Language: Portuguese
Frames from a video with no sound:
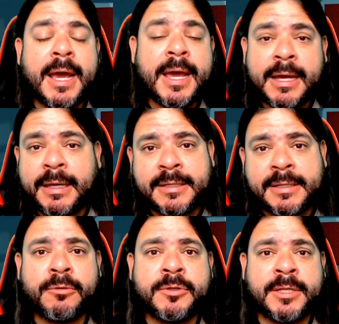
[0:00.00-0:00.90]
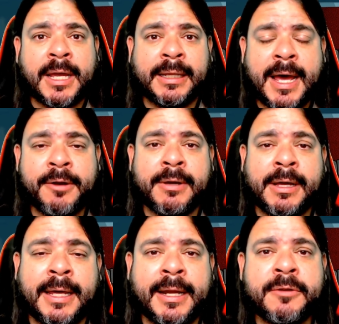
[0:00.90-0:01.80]
Aí a questão do salário,
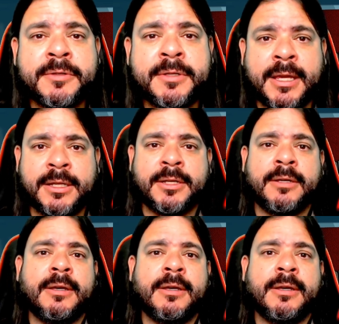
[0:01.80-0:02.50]
galera, é o seguinte: